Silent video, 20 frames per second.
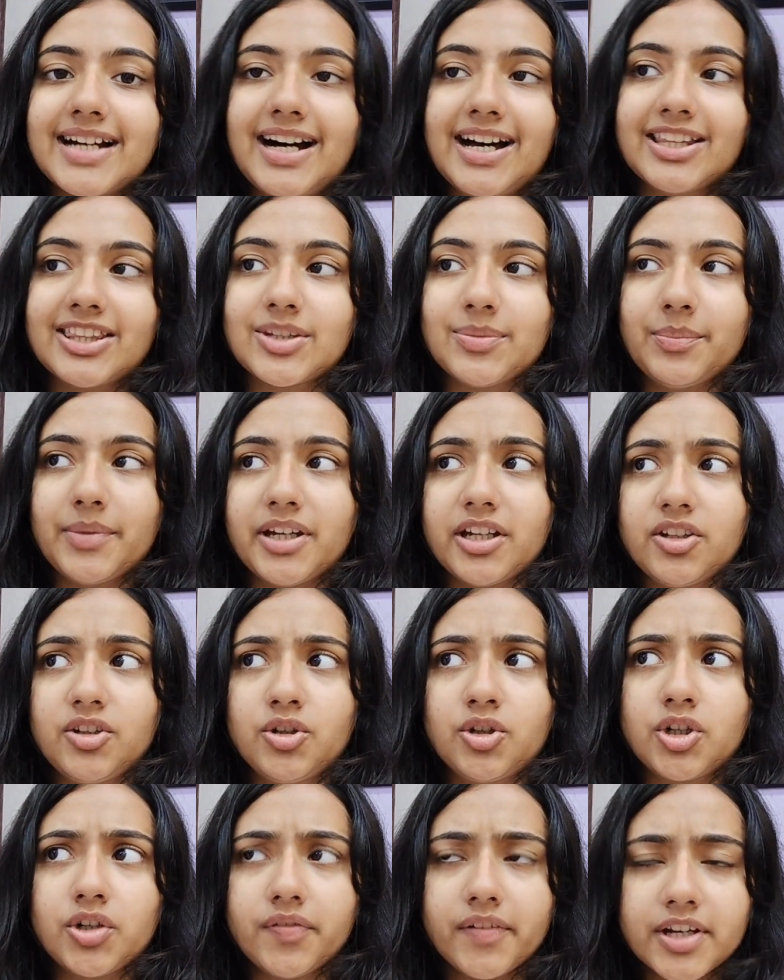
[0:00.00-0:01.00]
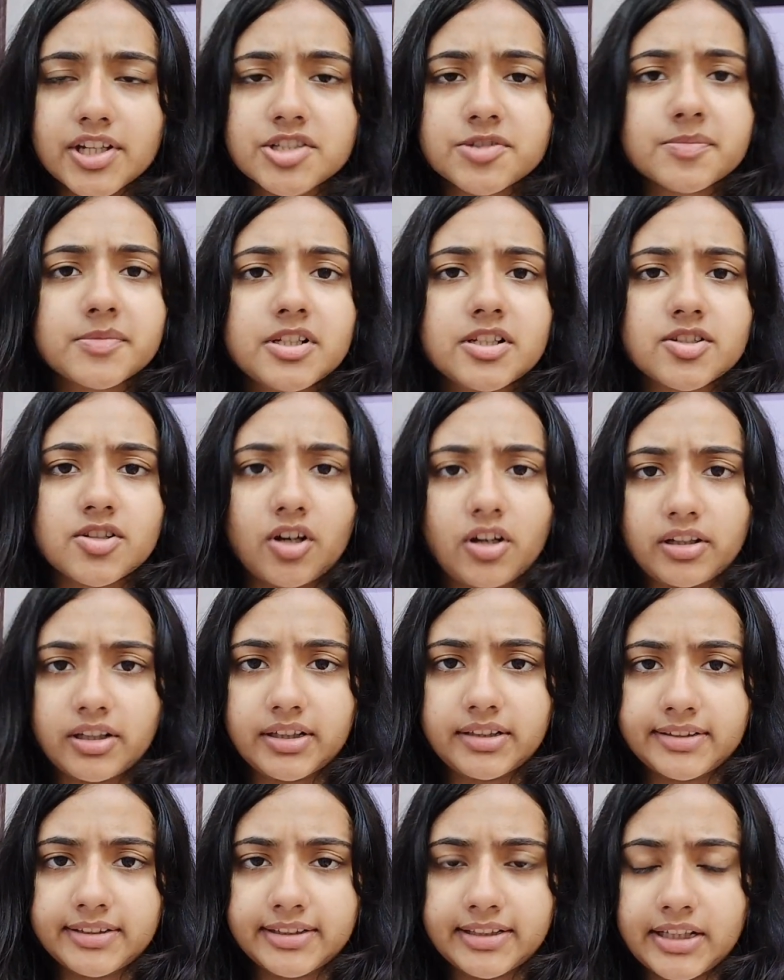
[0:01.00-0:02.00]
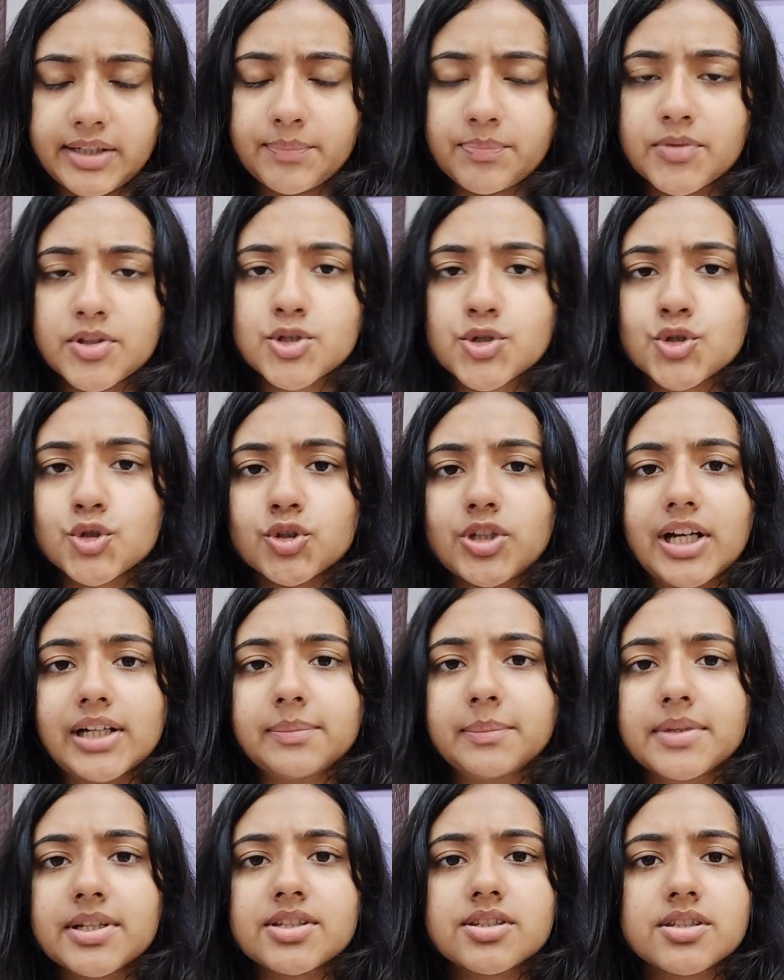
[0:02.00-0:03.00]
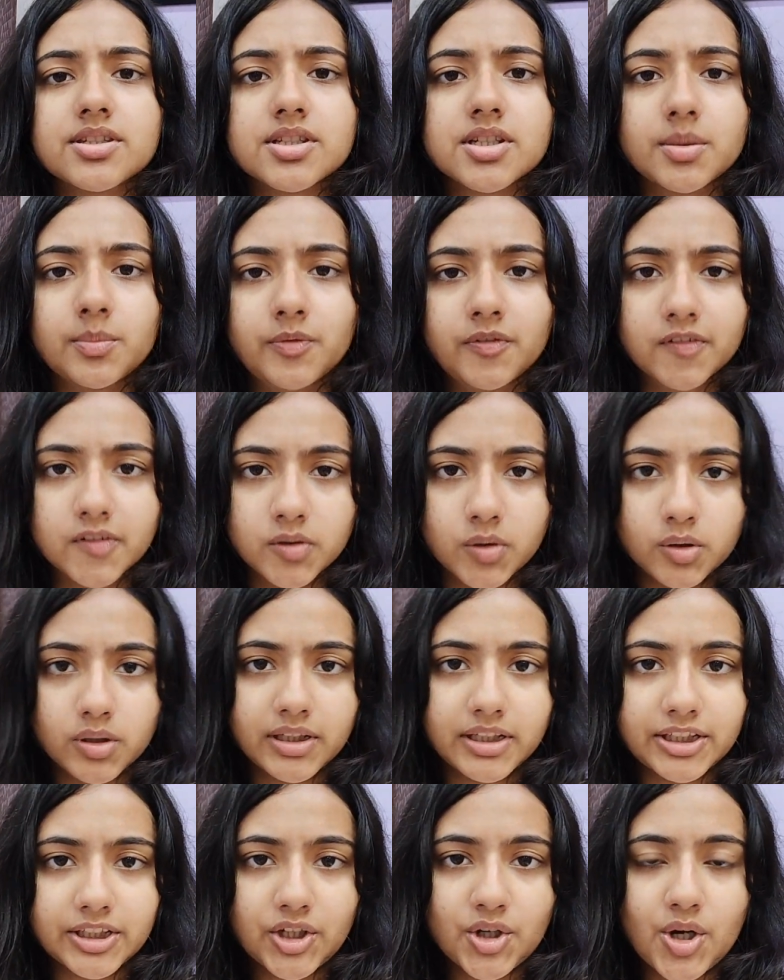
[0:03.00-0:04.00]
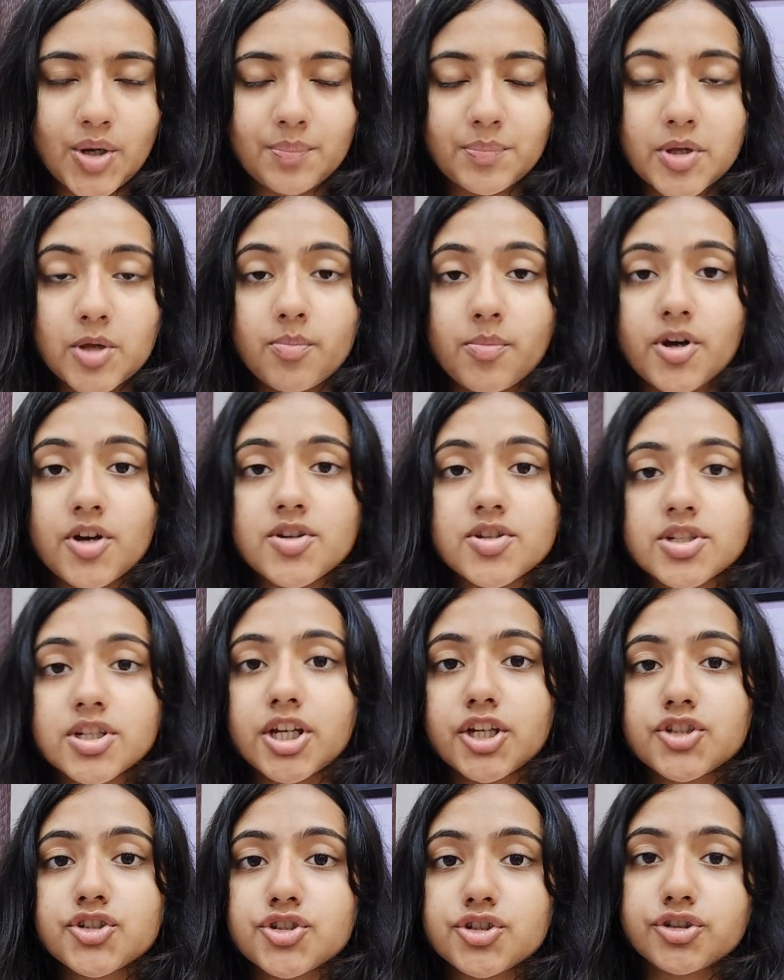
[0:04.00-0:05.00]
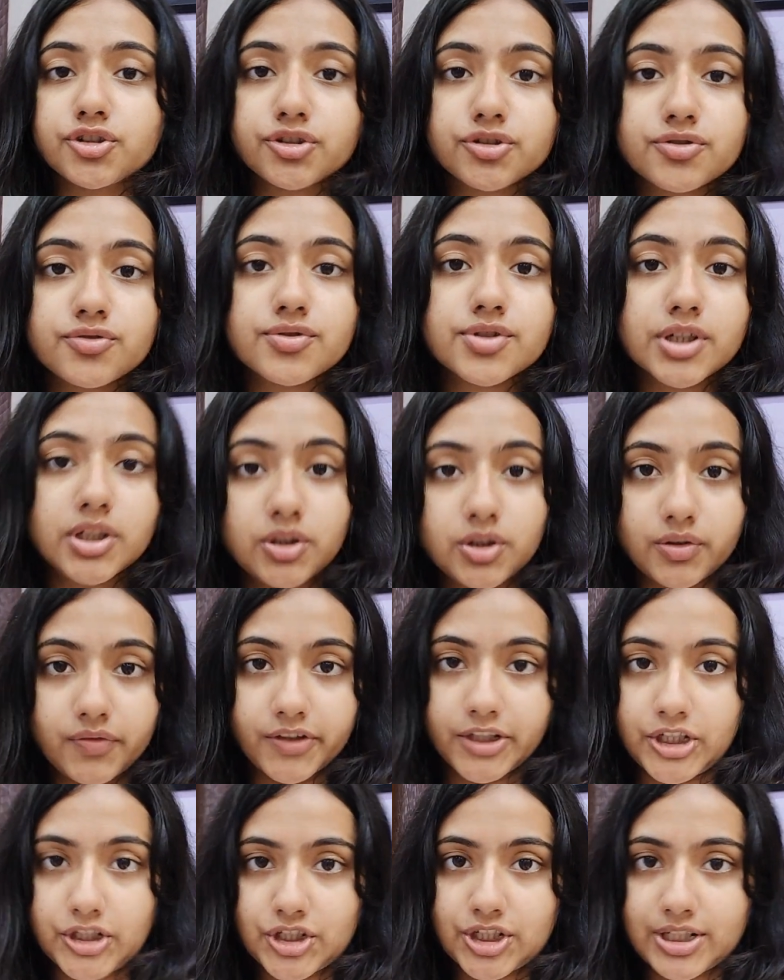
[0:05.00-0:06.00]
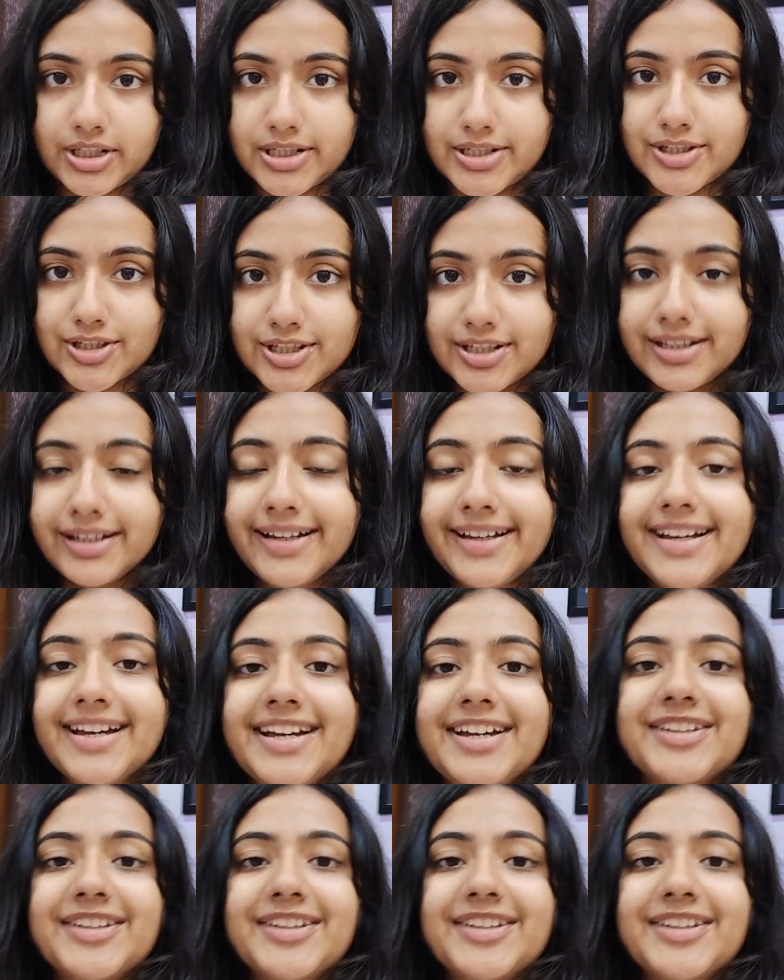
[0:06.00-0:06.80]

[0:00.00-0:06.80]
साथ में नोटिफिकेशन बेल ऑन कर देना सो दैट मैं सभी लिए लेके हूँ आपके पास का एक छुटकू सा नोटिफिकेशन आ जाए